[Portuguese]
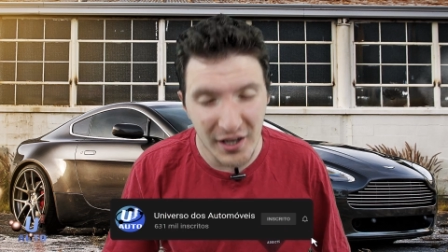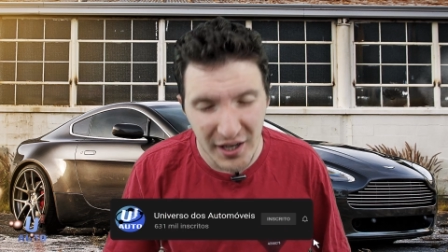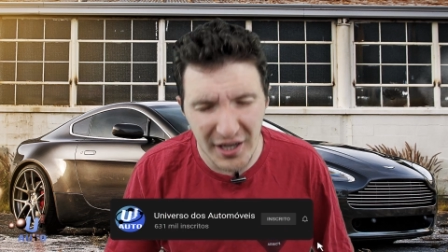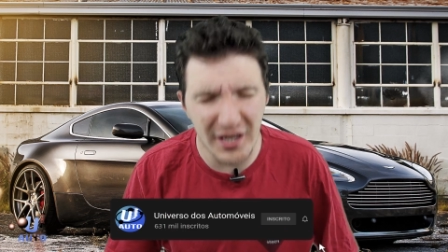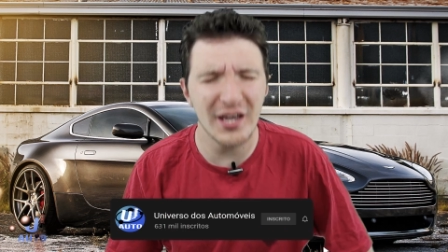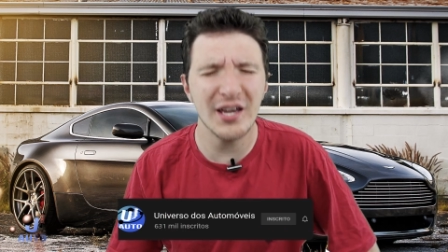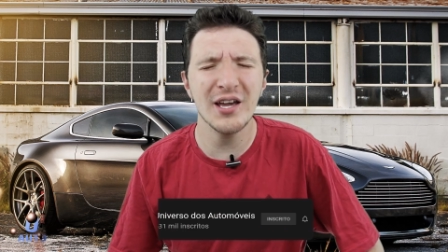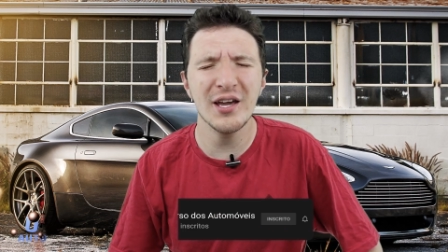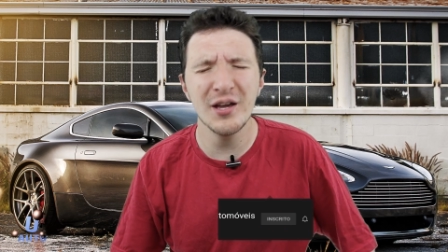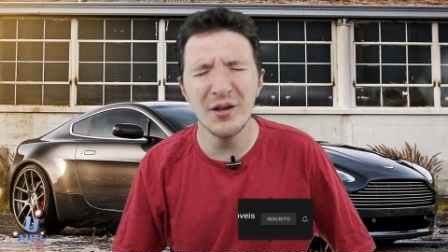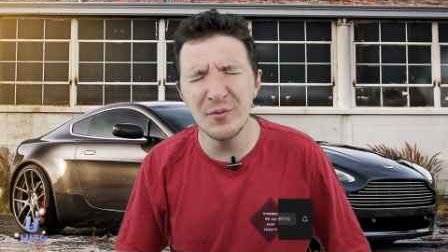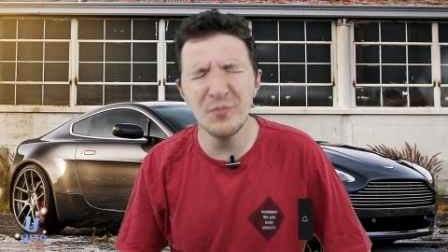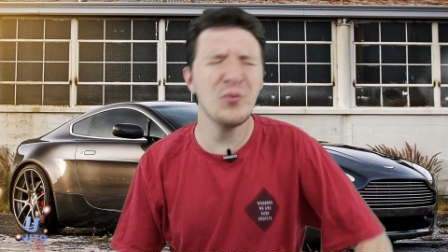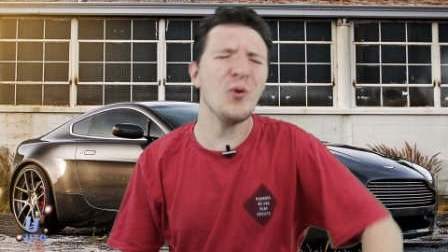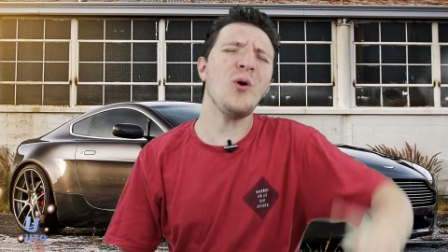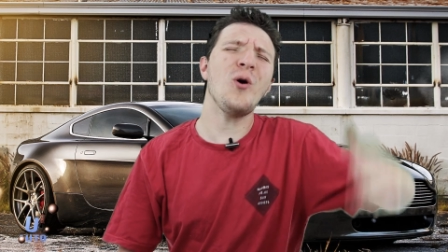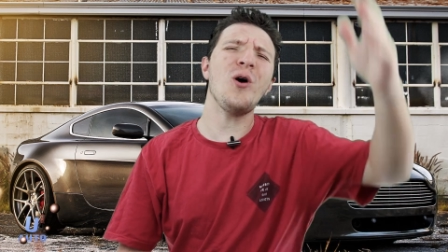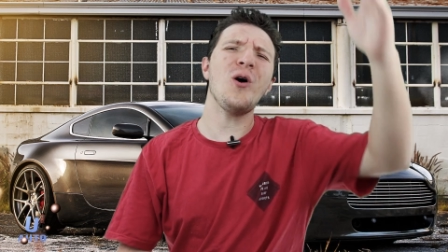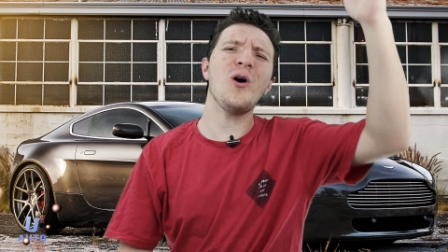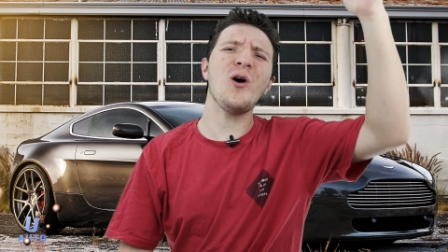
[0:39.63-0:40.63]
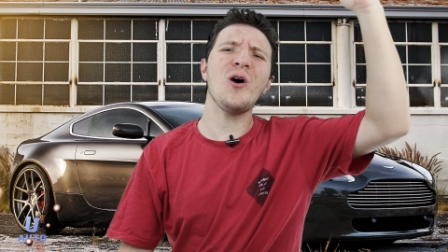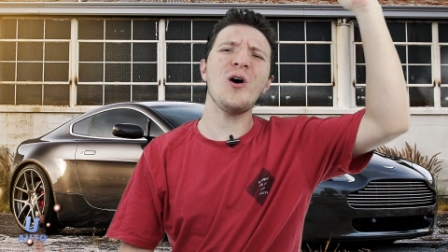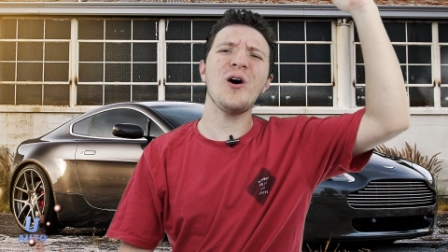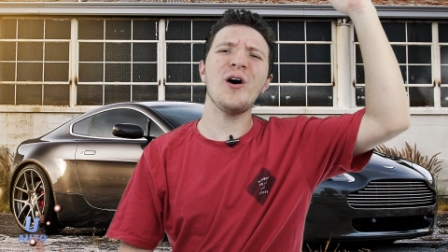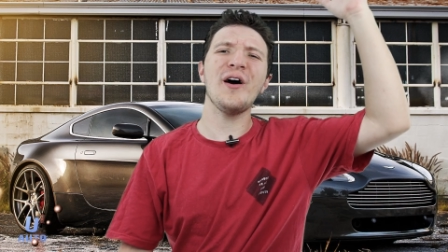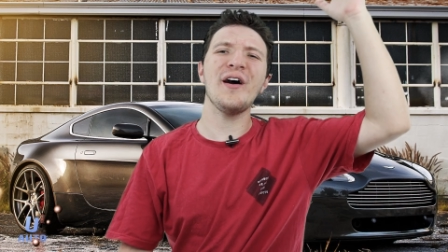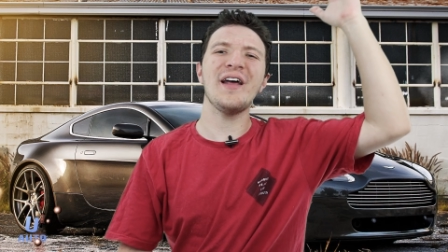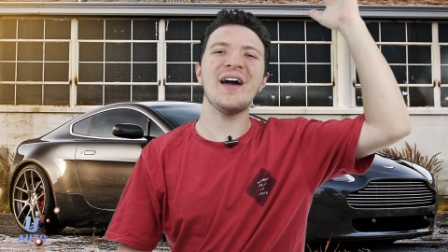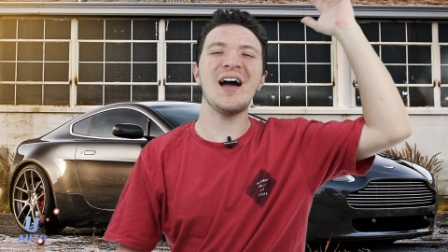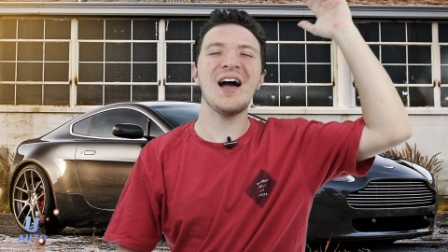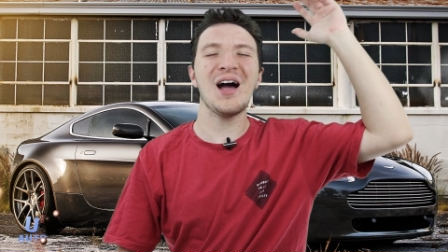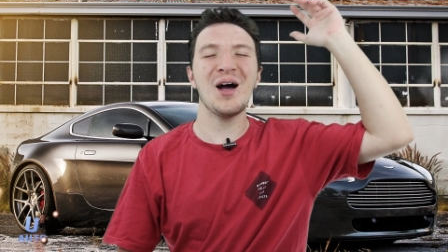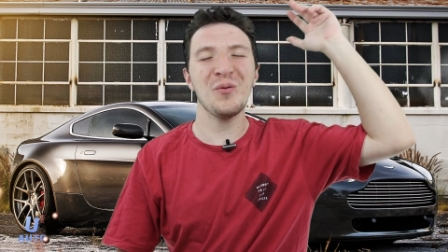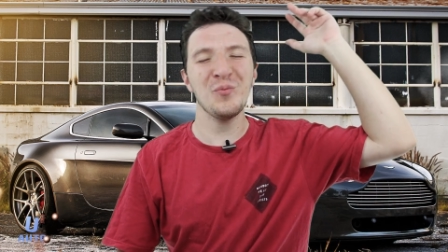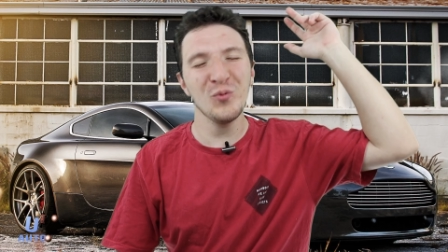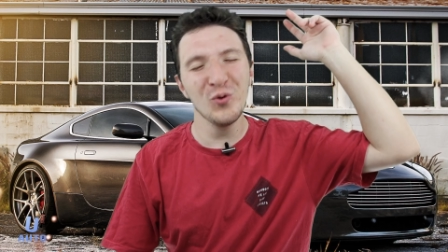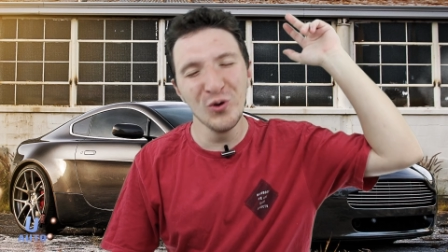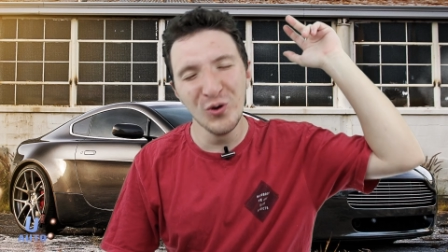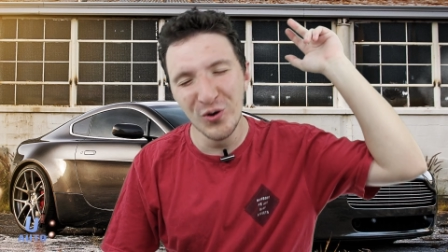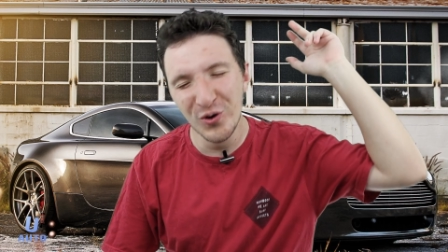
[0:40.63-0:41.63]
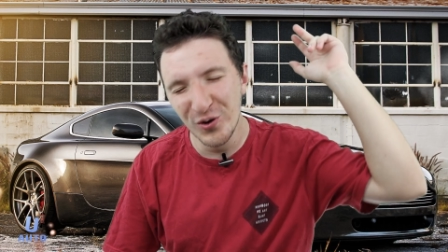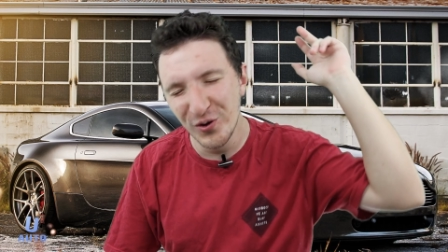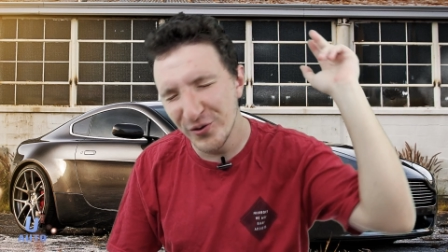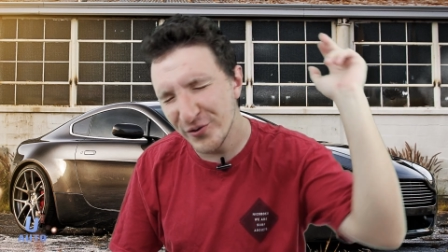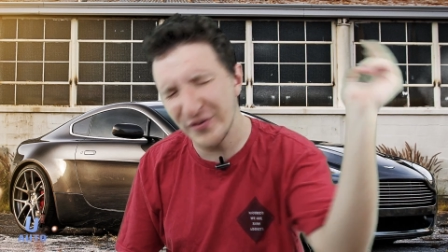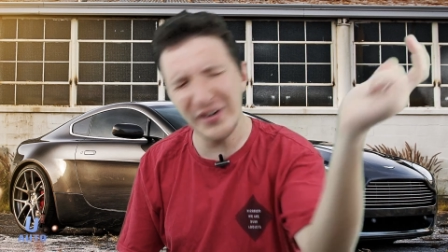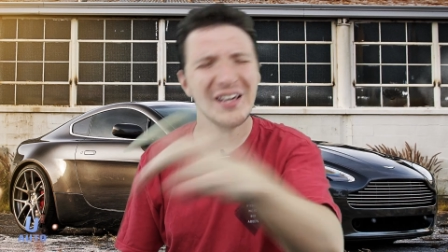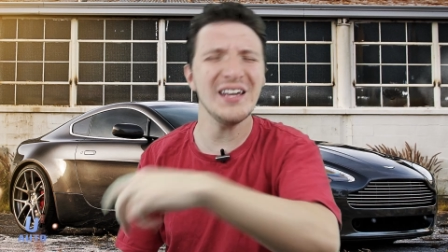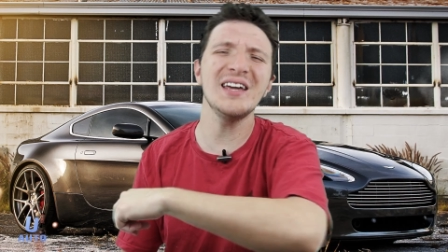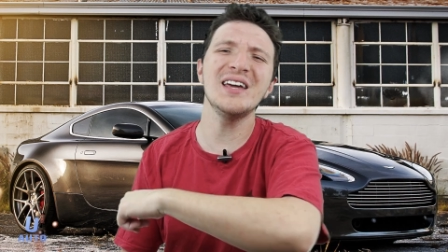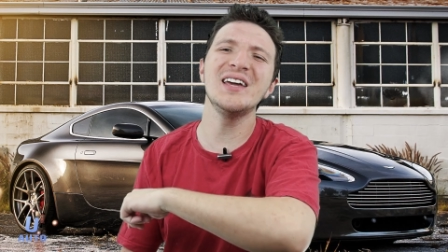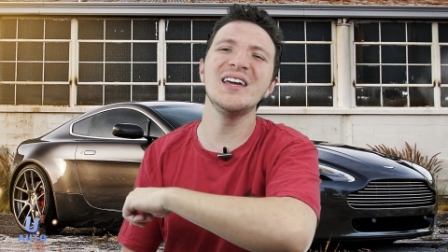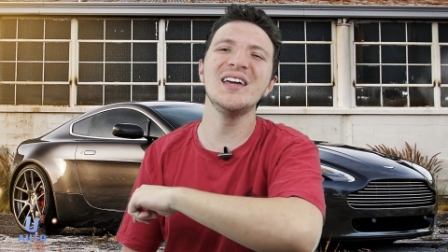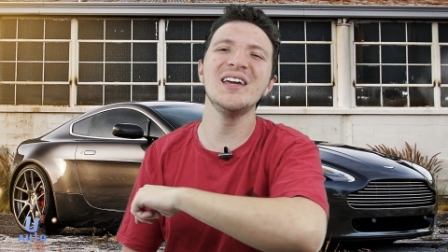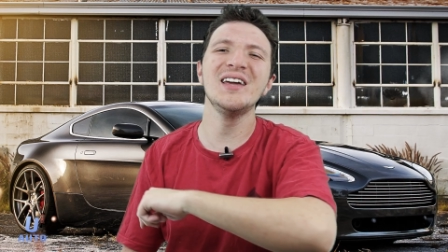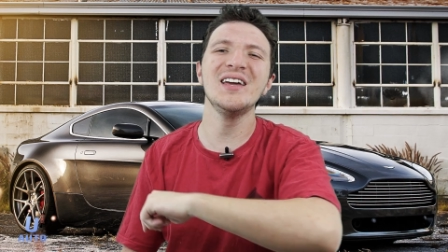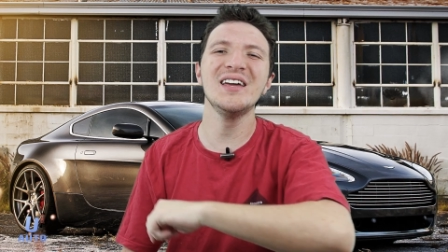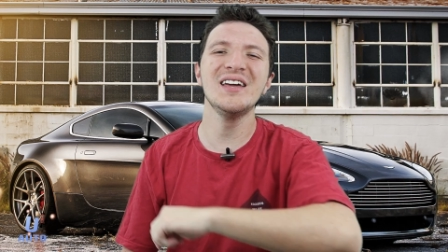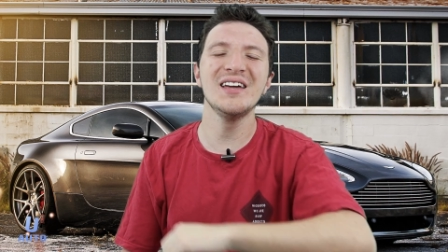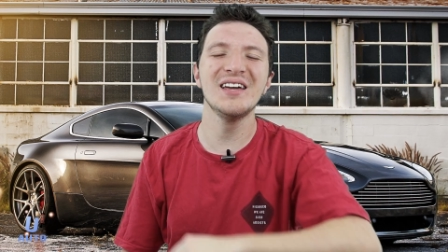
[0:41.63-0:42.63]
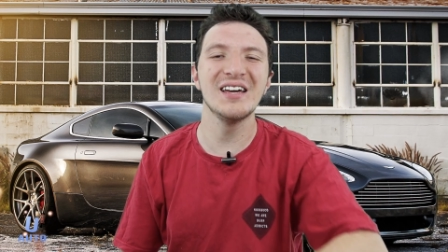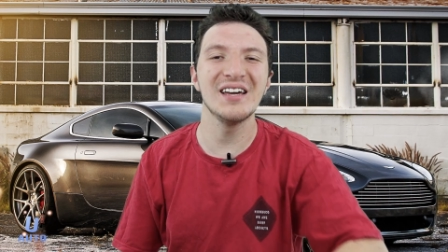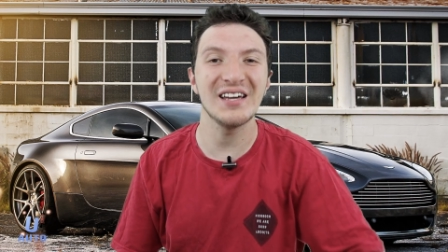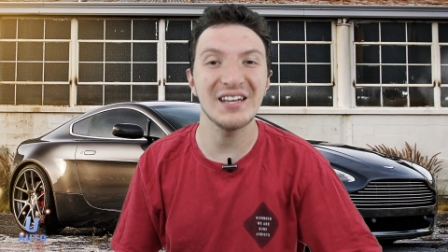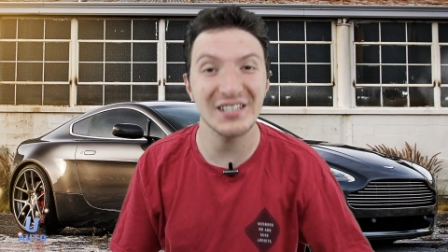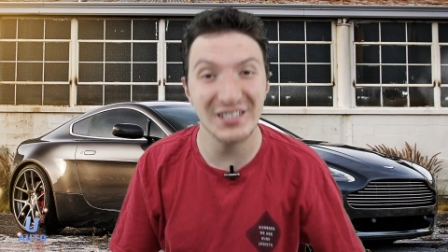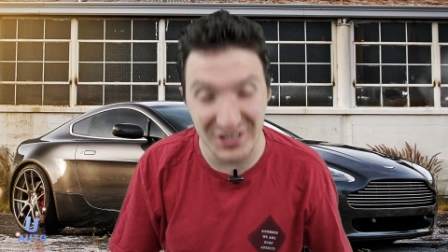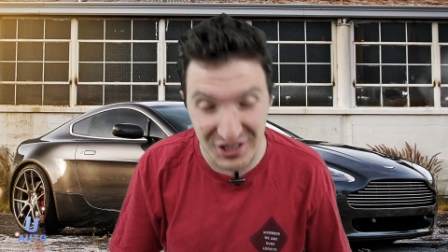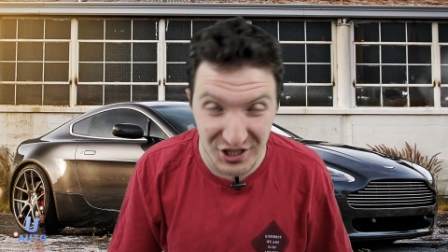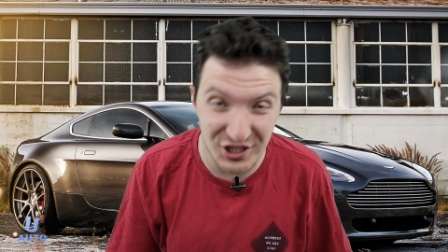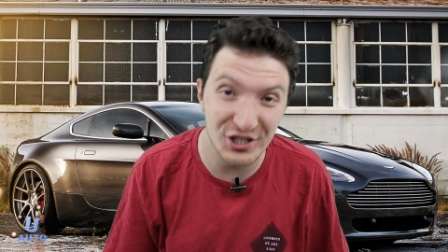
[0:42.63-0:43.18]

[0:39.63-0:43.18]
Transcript: e bora pro ver!